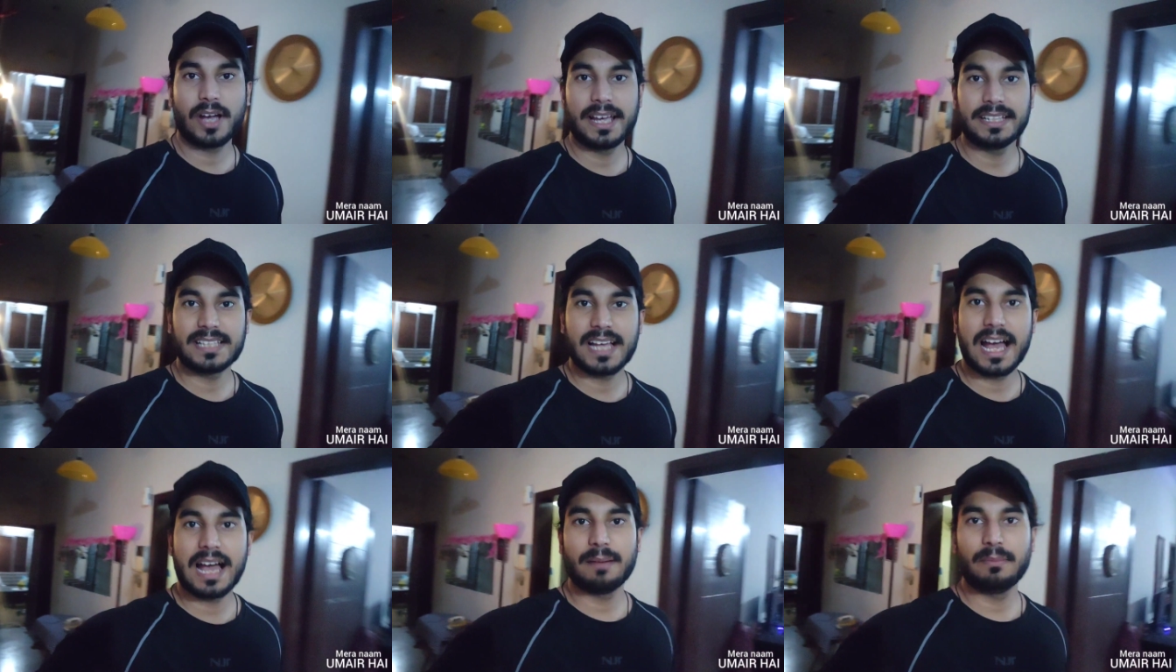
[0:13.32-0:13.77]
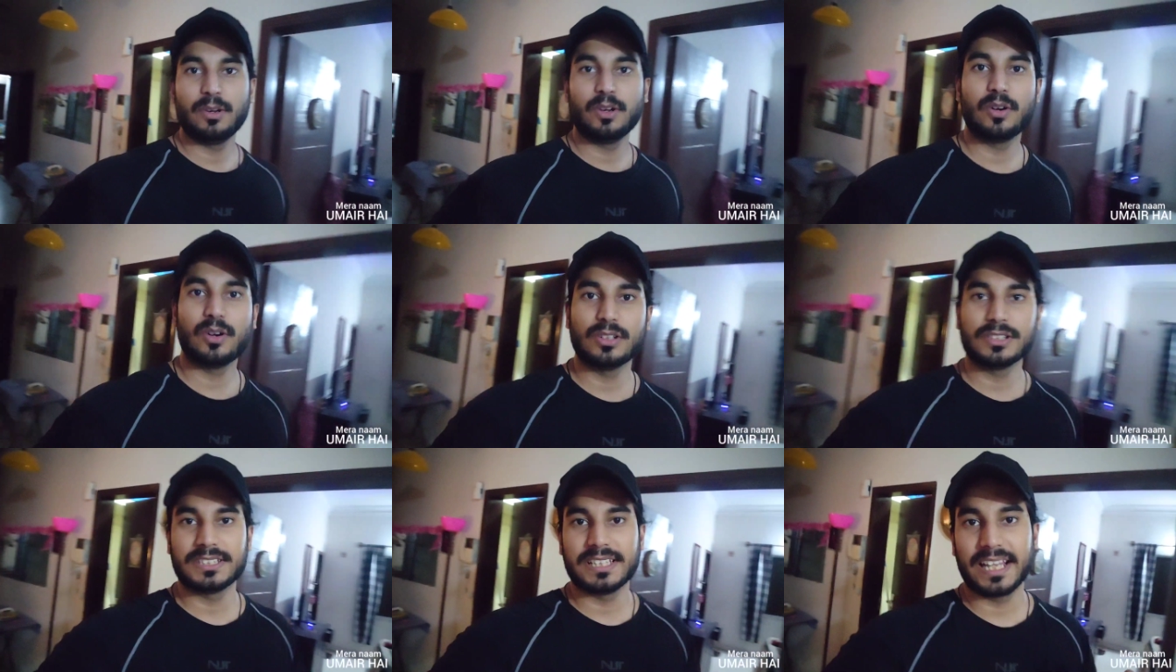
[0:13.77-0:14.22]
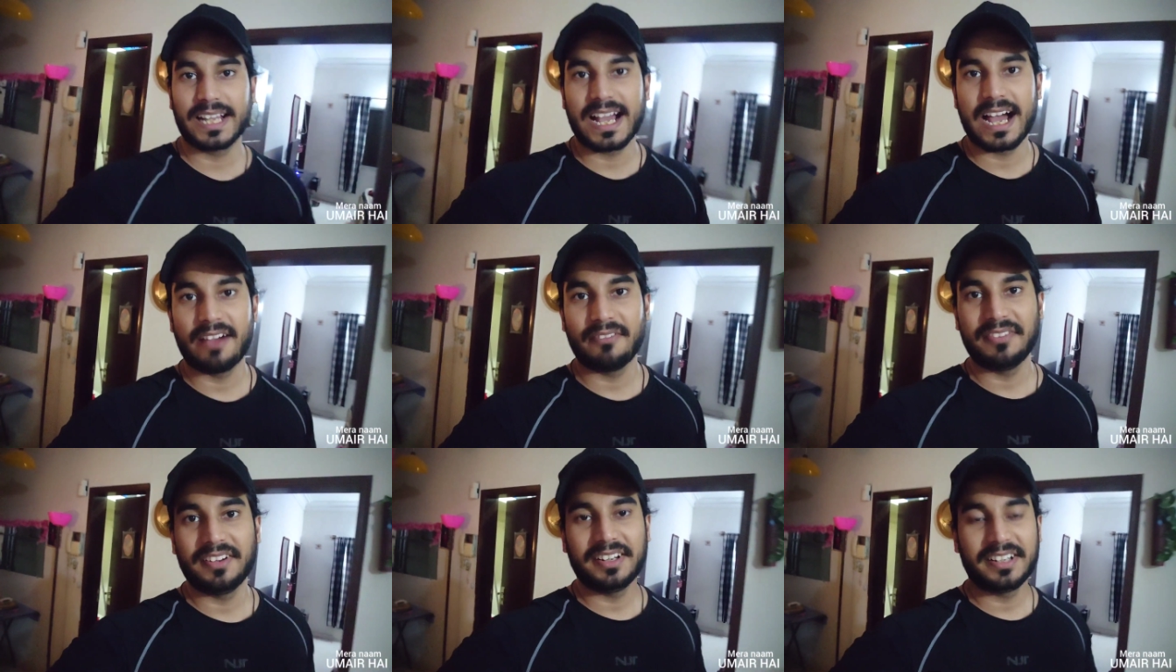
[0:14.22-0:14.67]
गाइज आप लोगों से
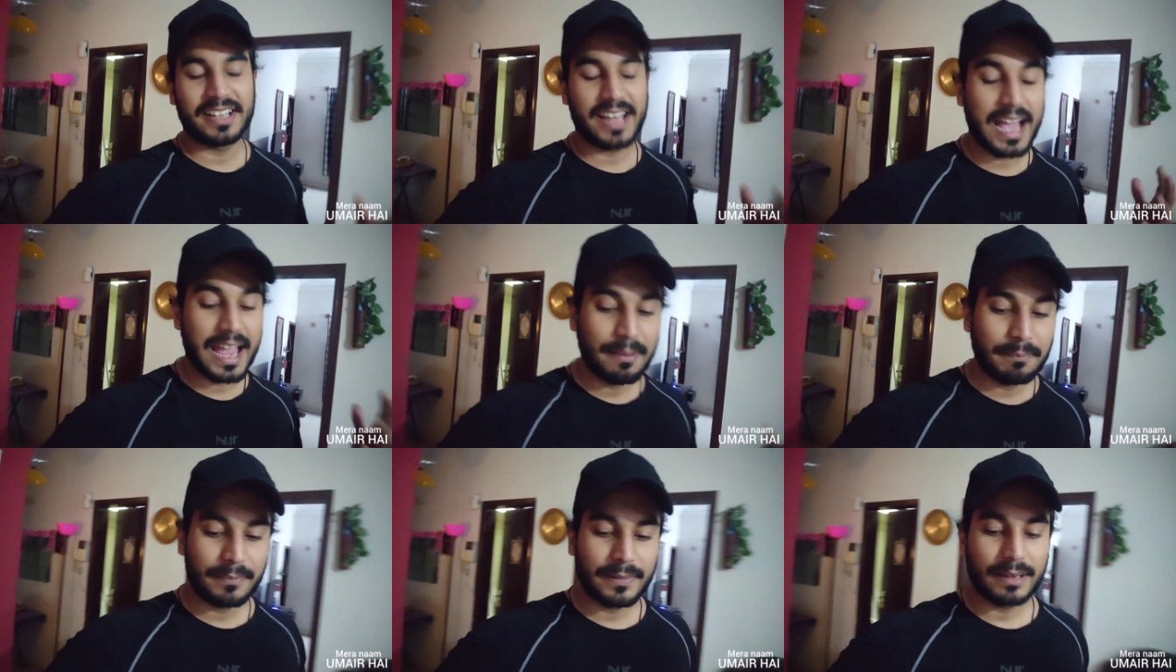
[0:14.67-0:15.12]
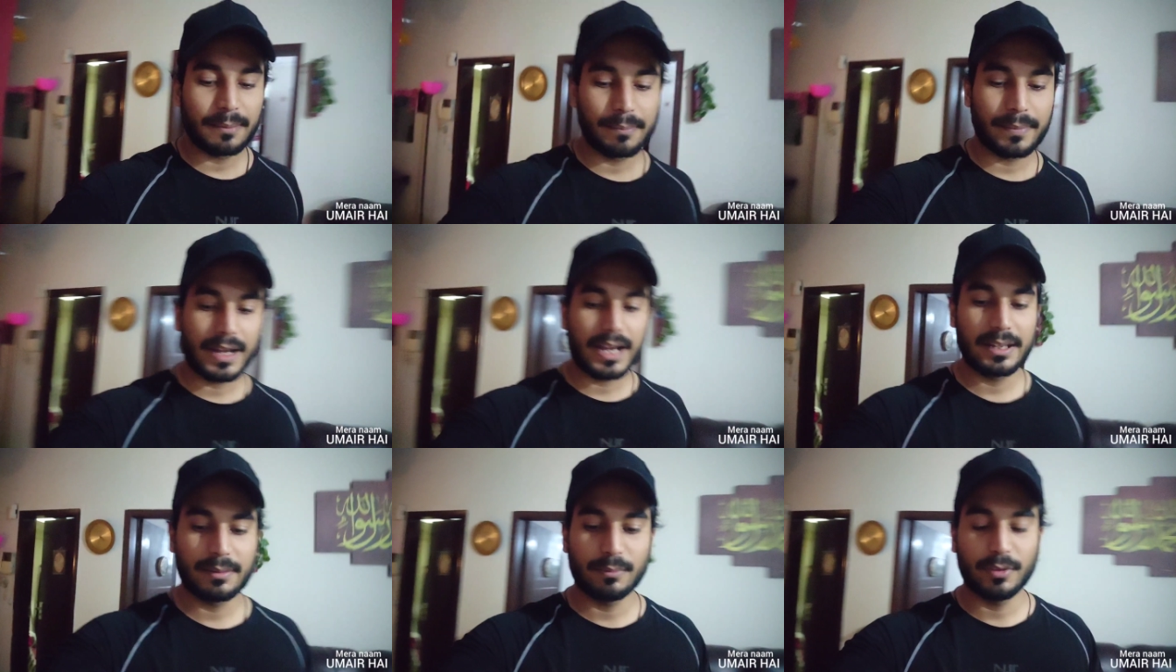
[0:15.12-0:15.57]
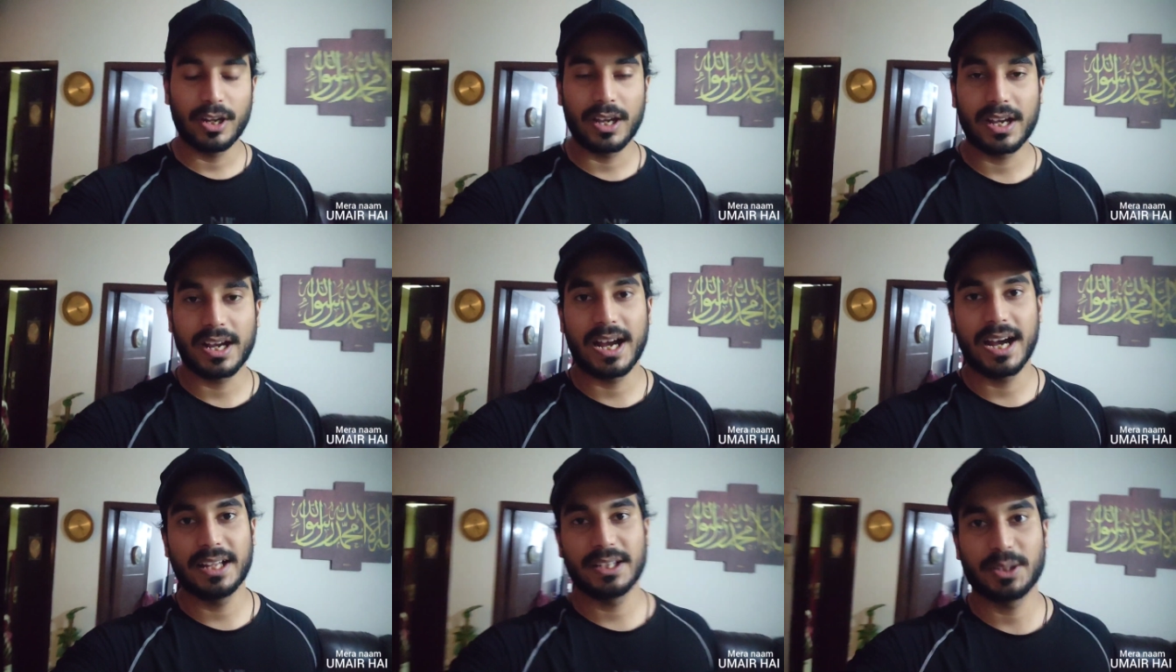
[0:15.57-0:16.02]
काफ़ी टाइम के बाद
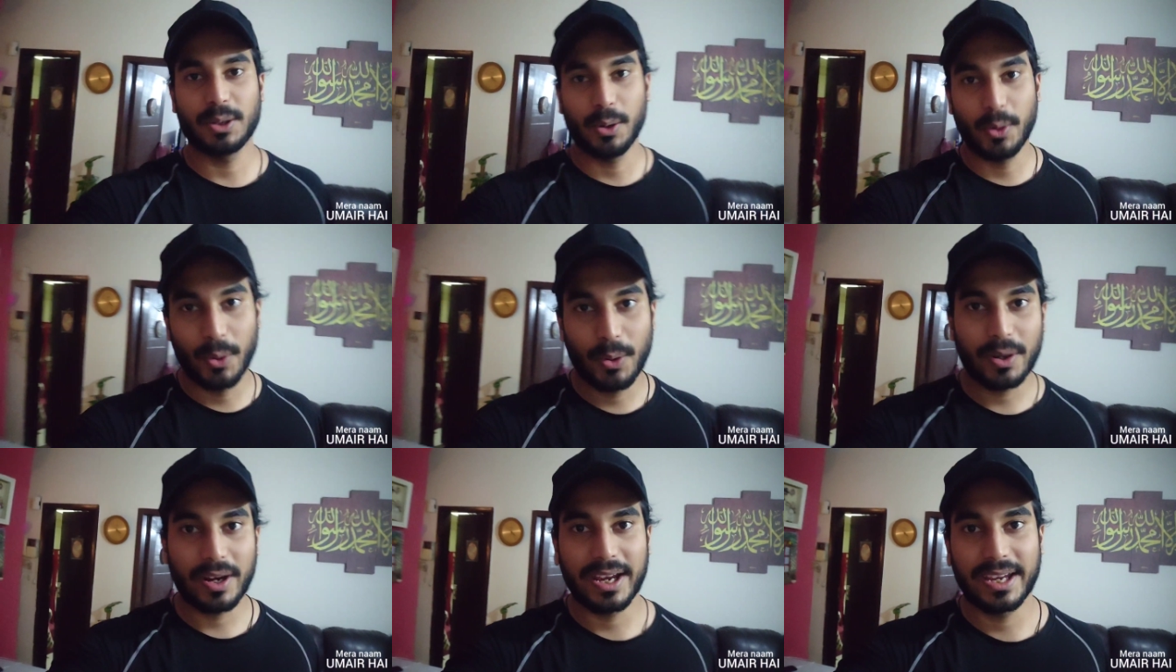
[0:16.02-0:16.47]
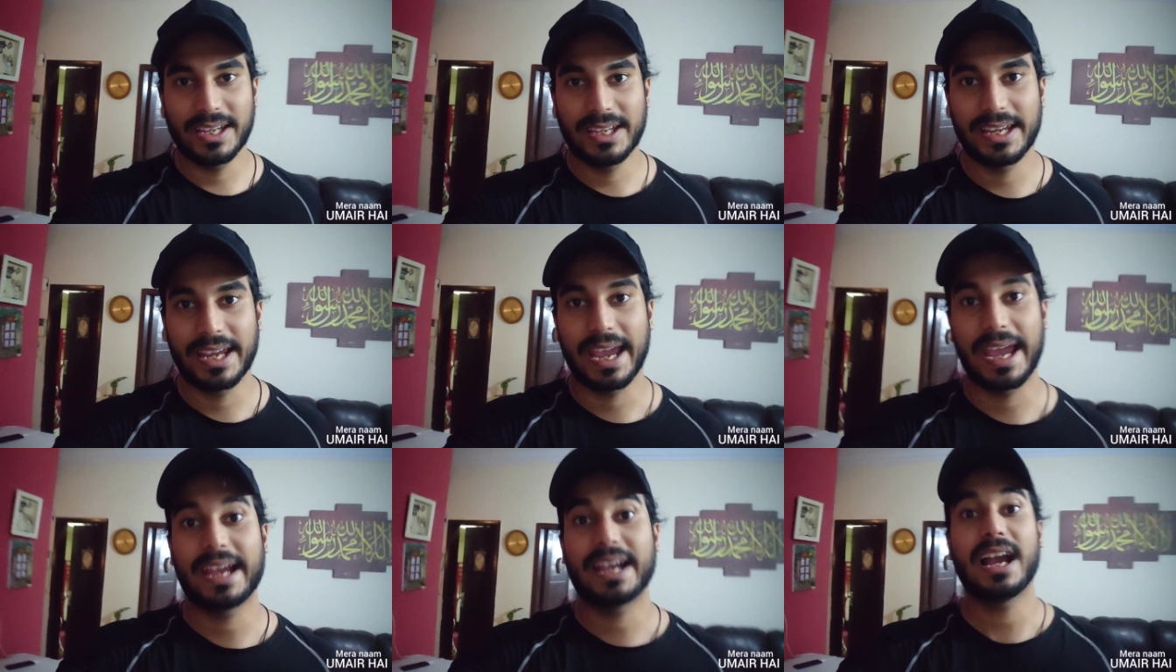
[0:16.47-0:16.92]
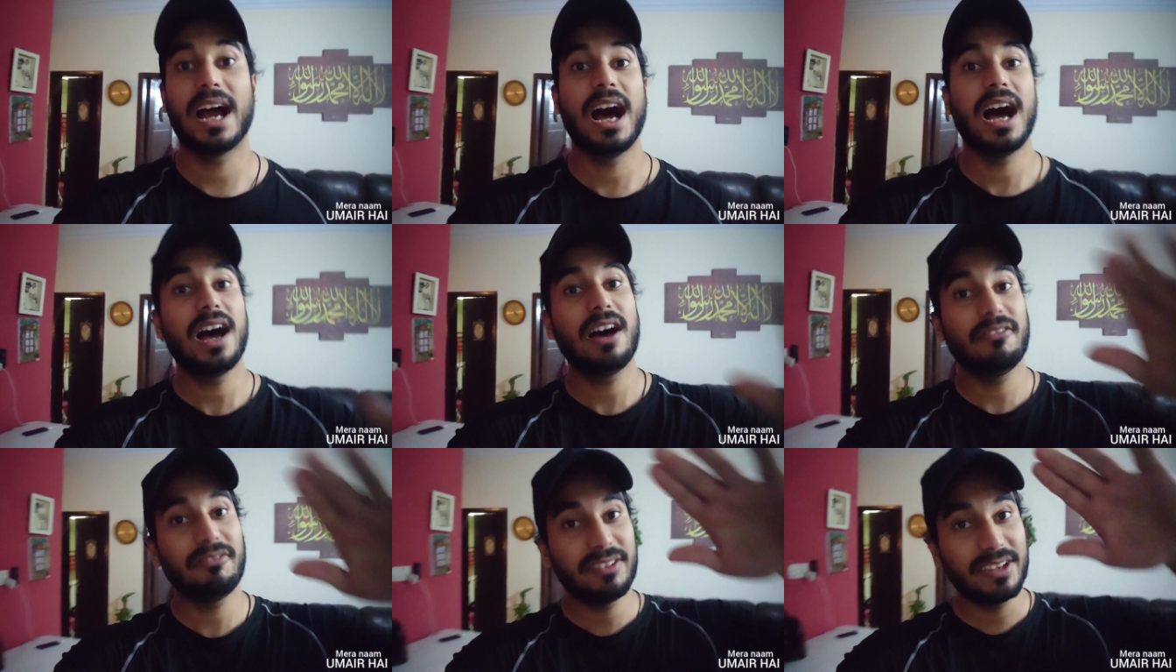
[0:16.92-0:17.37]
मुलाकात हो रही है
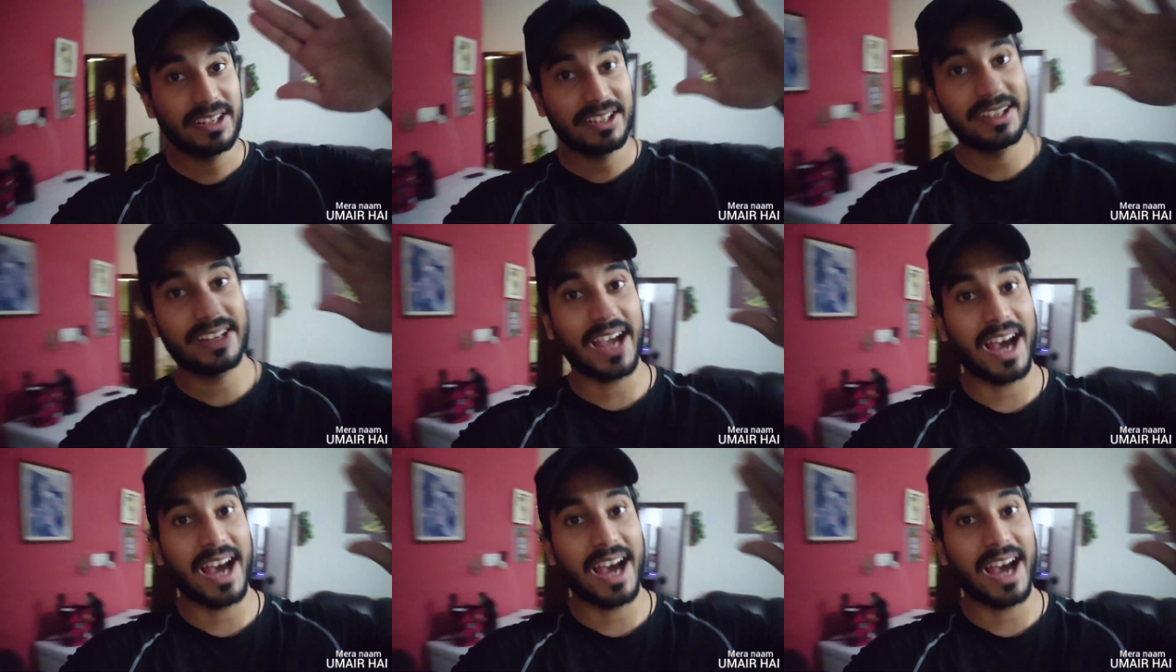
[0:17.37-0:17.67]
काफ़ी